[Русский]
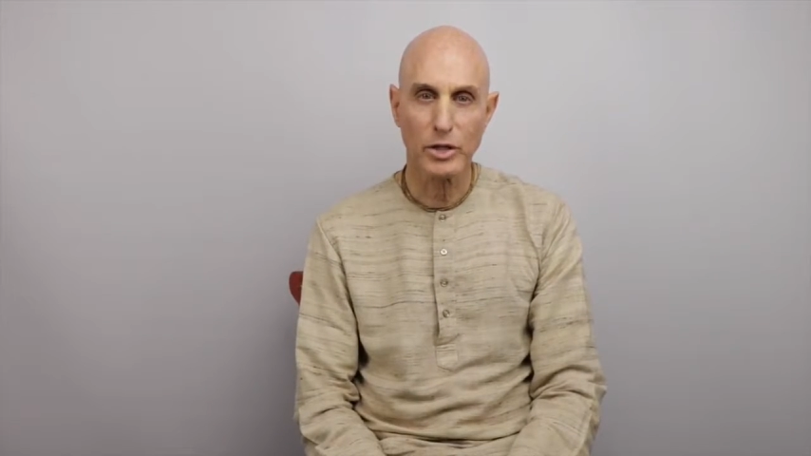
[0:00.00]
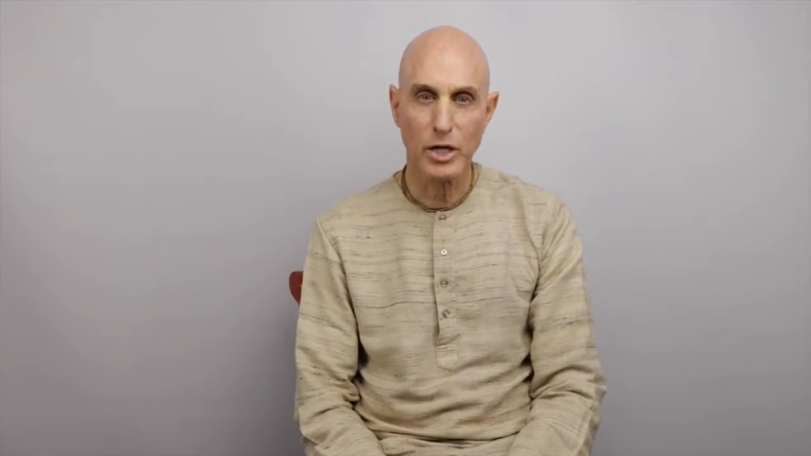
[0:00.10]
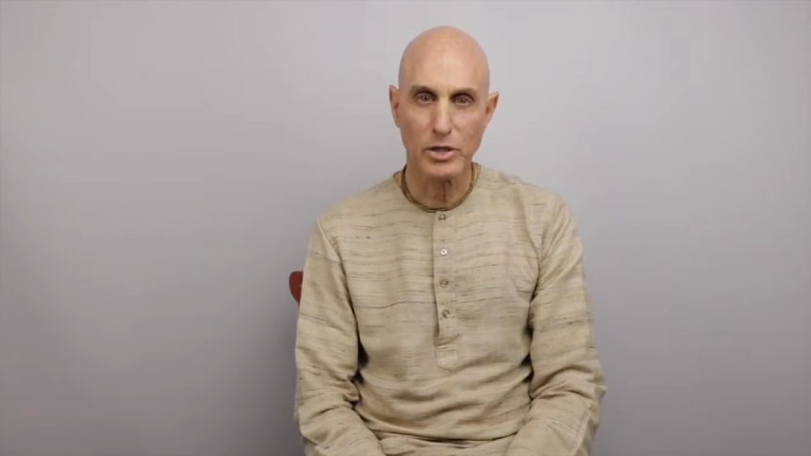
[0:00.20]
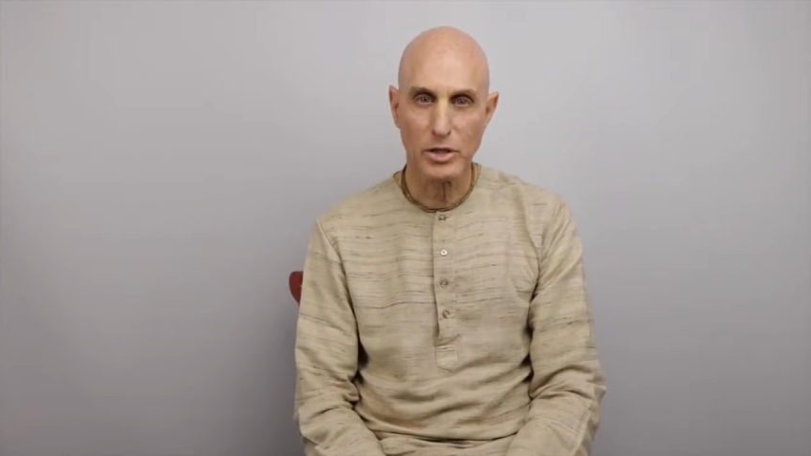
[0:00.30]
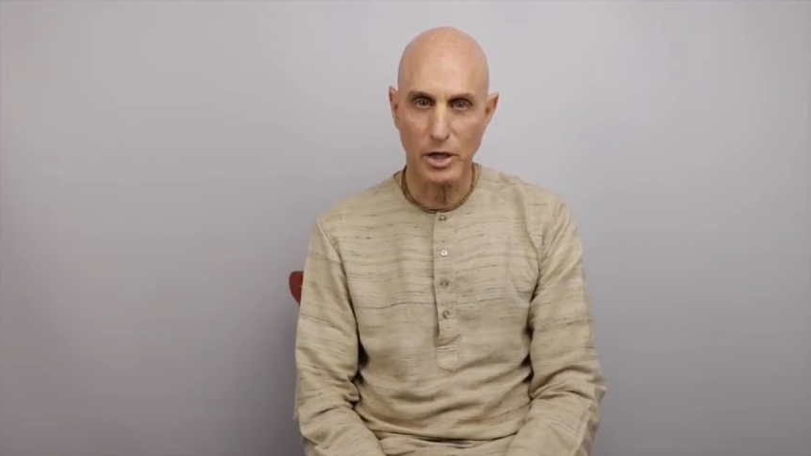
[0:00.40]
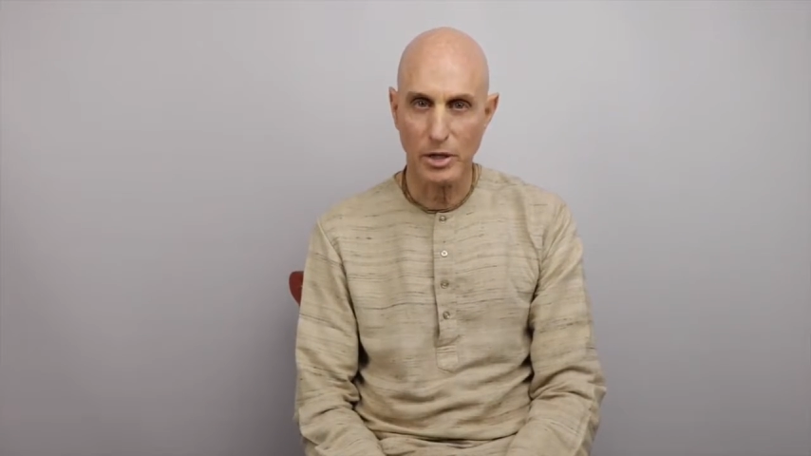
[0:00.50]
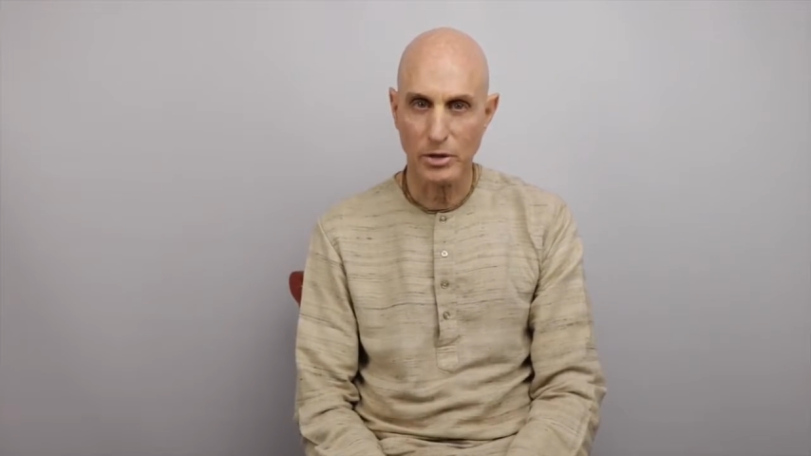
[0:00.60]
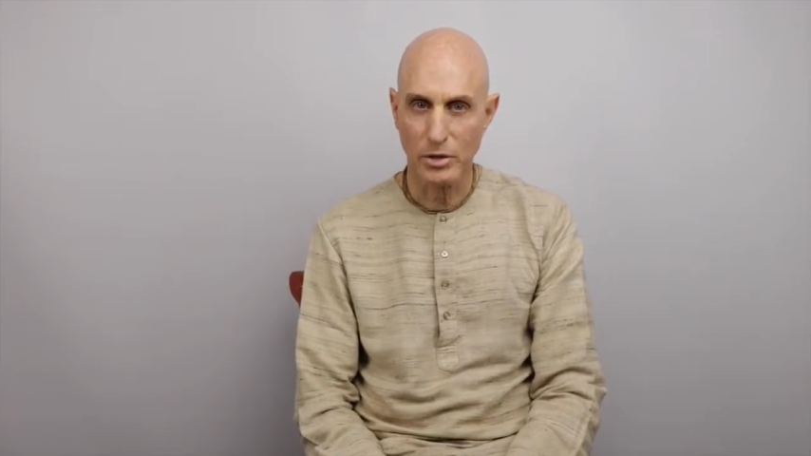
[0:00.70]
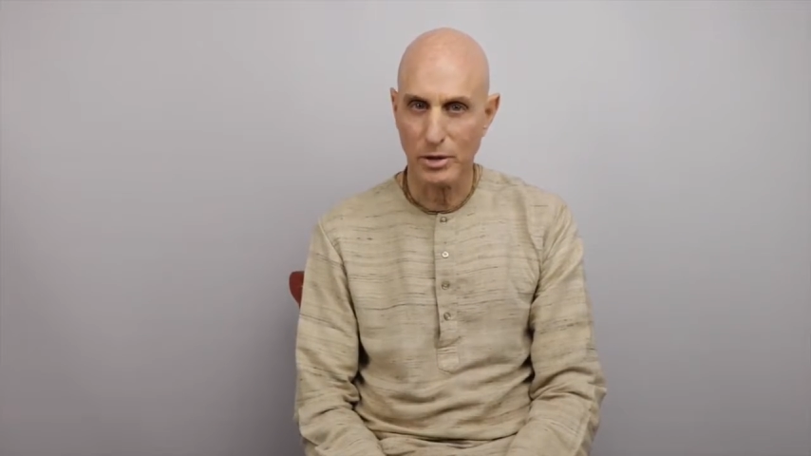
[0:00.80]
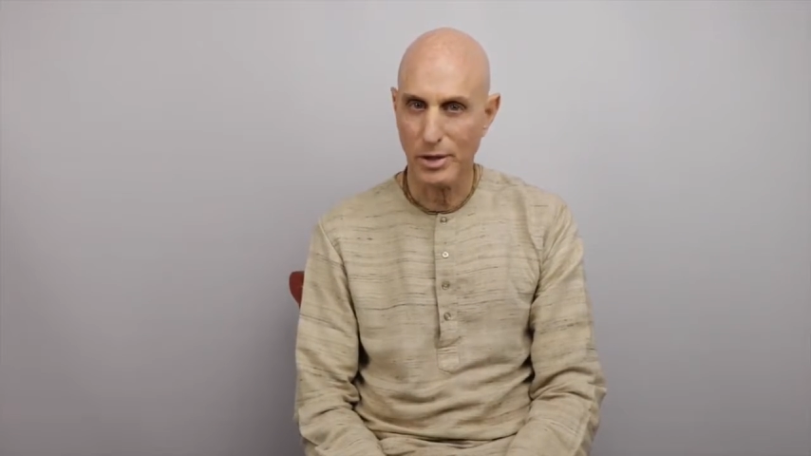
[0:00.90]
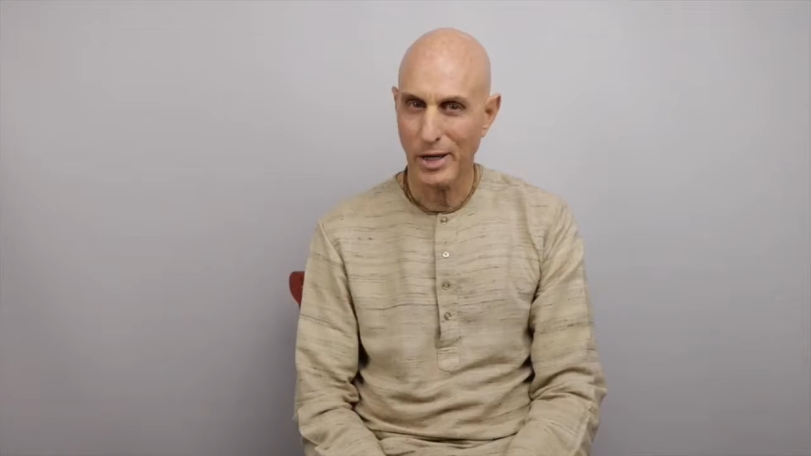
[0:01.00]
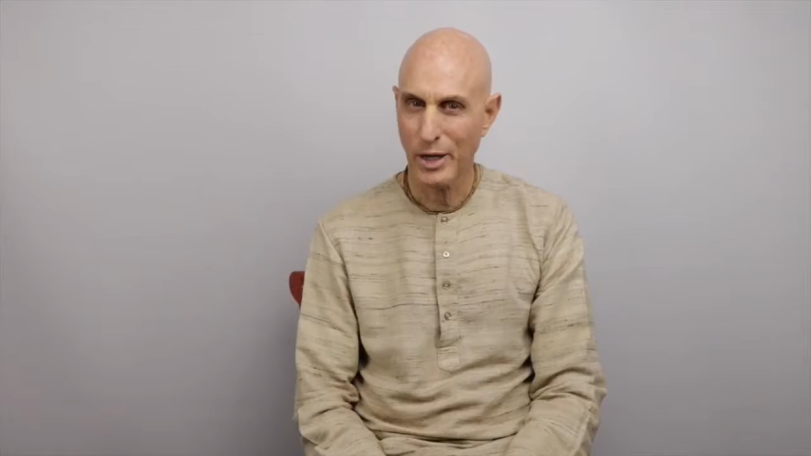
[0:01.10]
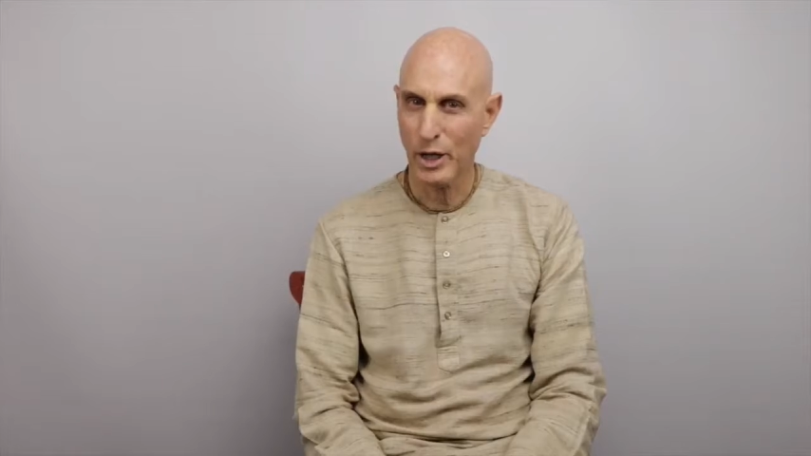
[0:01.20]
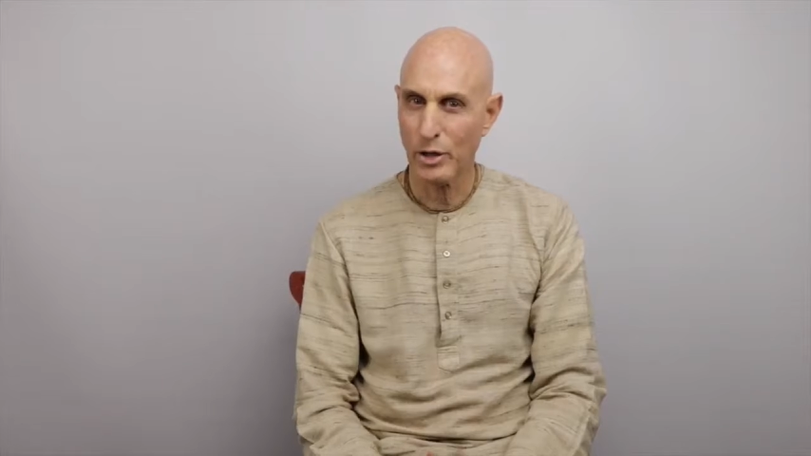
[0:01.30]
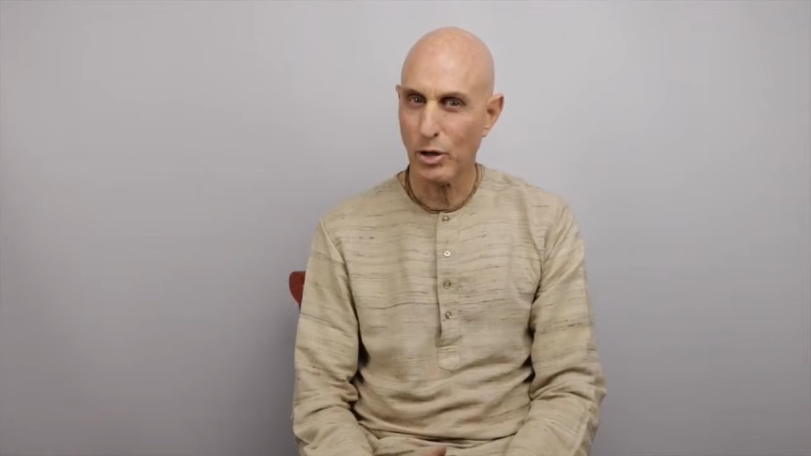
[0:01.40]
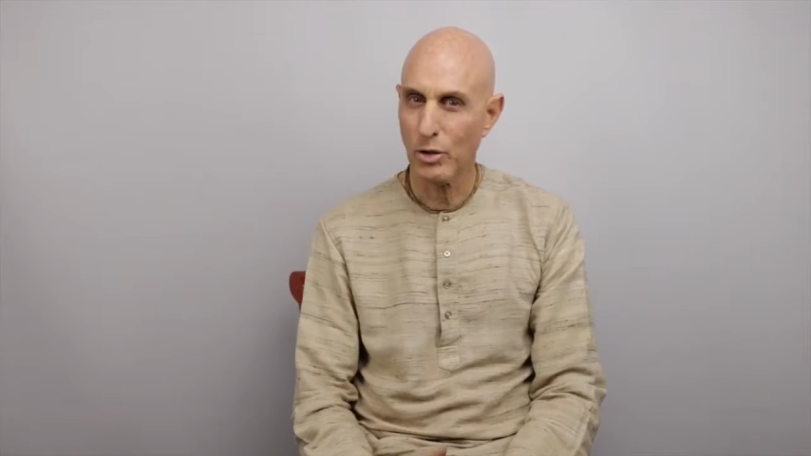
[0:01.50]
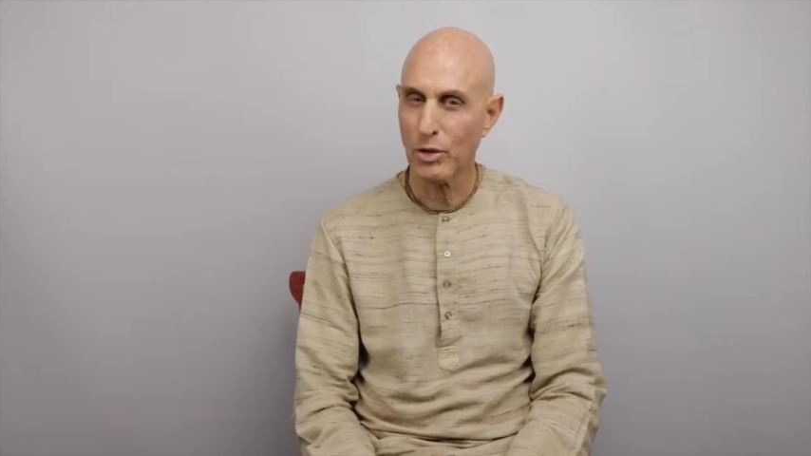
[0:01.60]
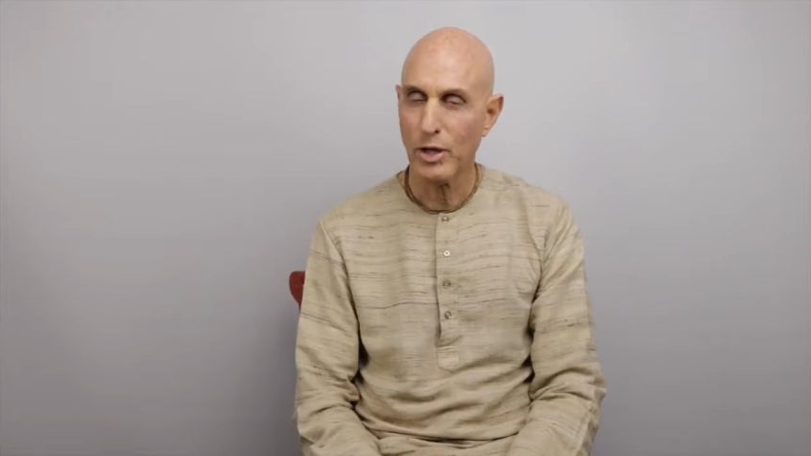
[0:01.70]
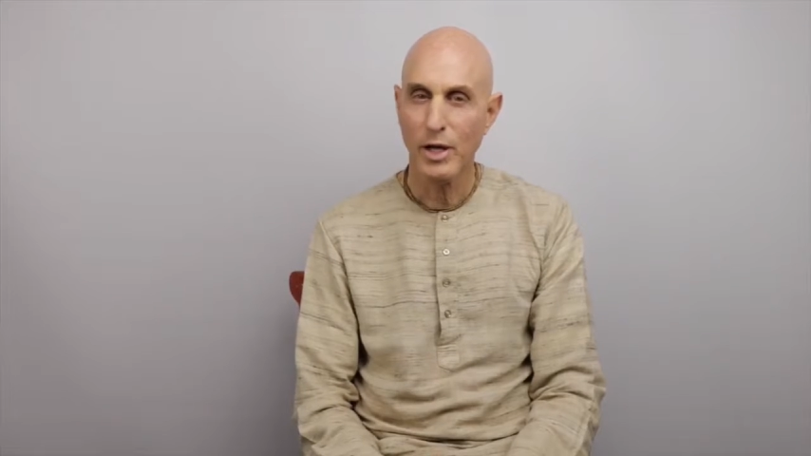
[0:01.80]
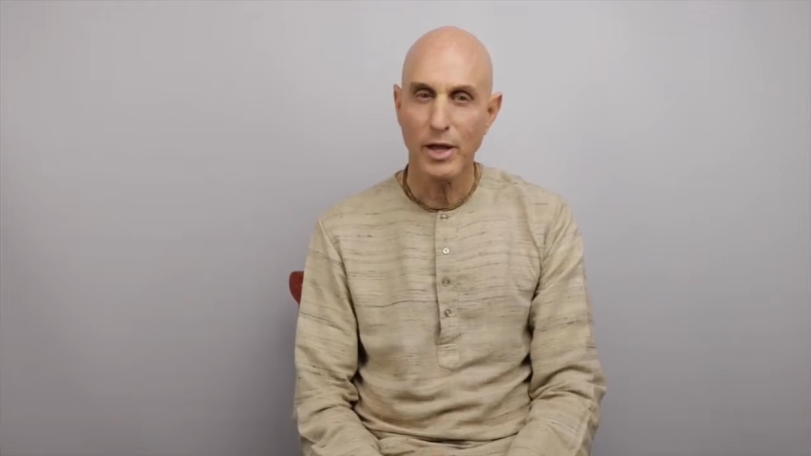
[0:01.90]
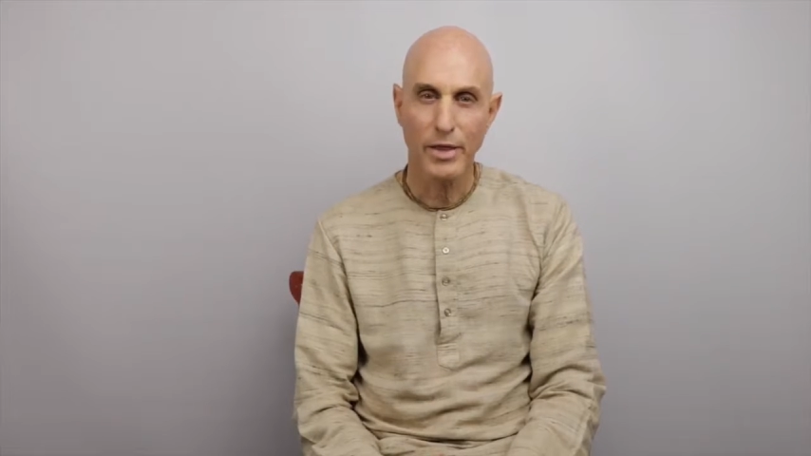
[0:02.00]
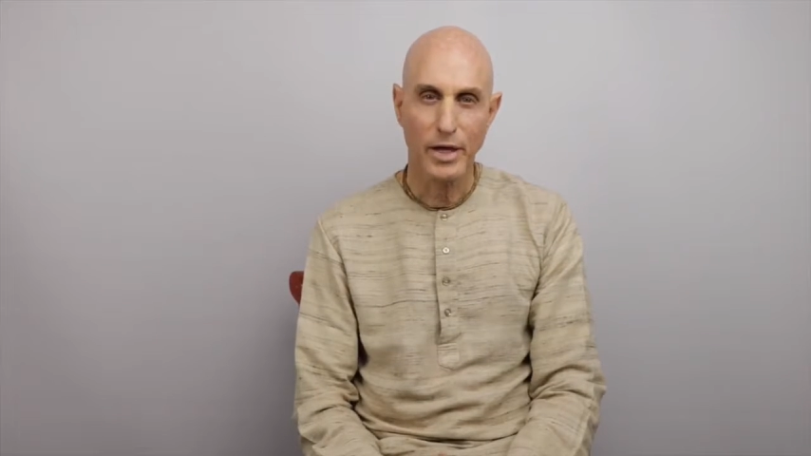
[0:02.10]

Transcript: «Гордость своим отречением».